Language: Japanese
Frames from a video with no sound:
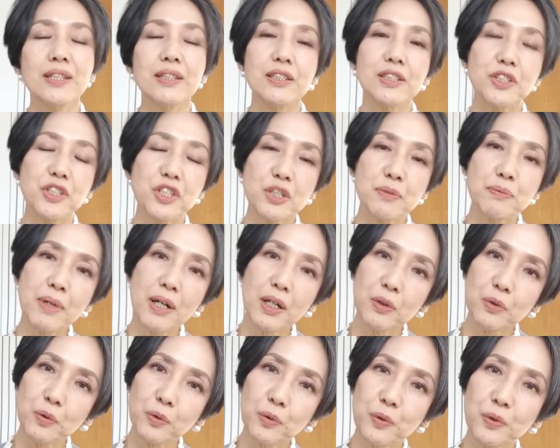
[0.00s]
一
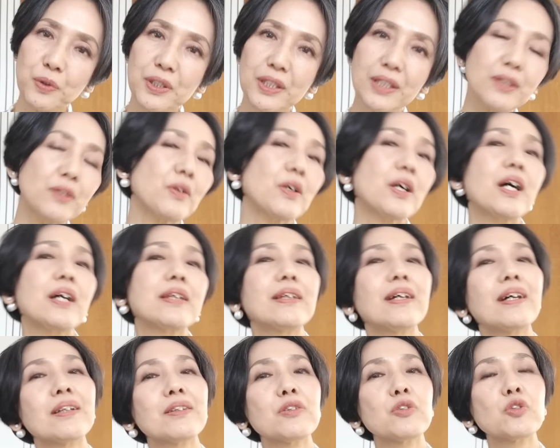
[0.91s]
番多いのか
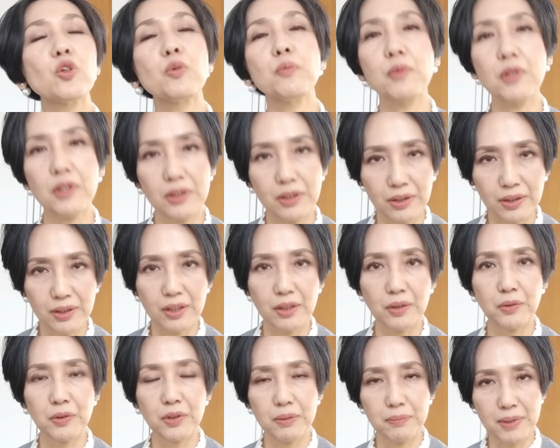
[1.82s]
なと思っ
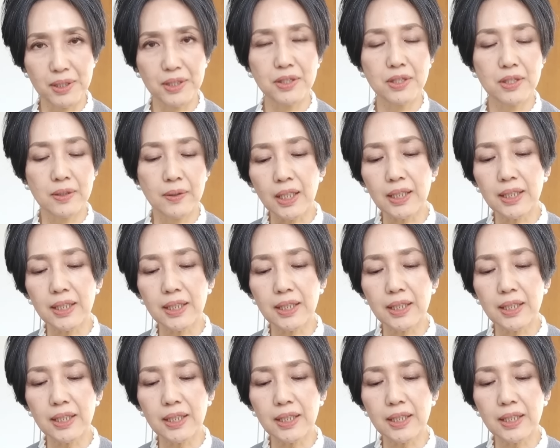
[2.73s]
ております。